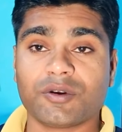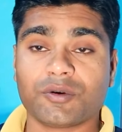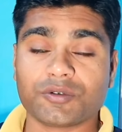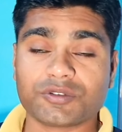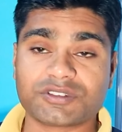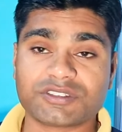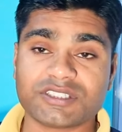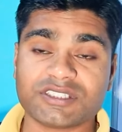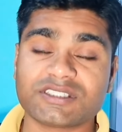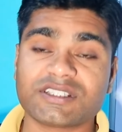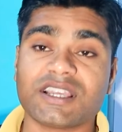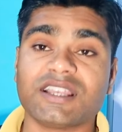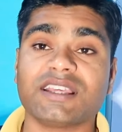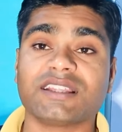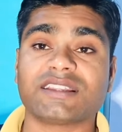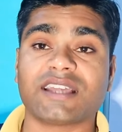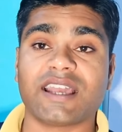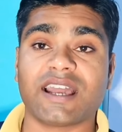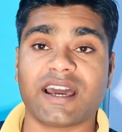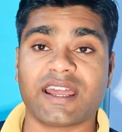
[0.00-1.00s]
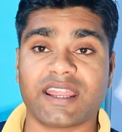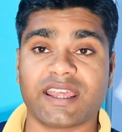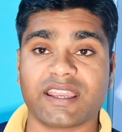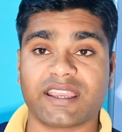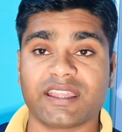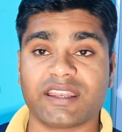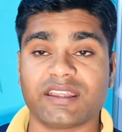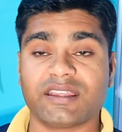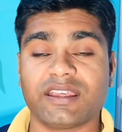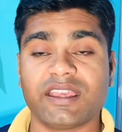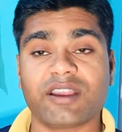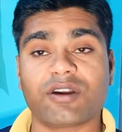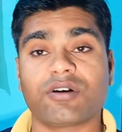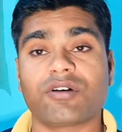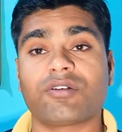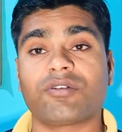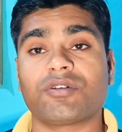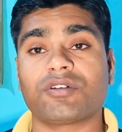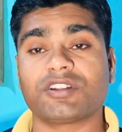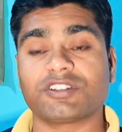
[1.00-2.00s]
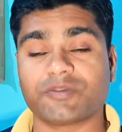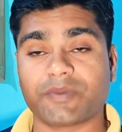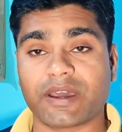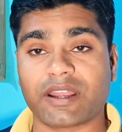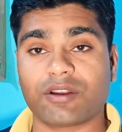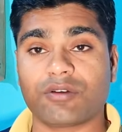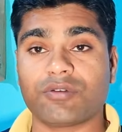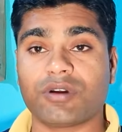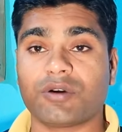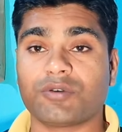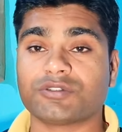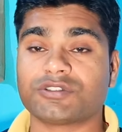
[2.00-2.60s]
उस चीज़ के लिए तैयार हैं कि नहीं एक और नोटिस वायरल हुआ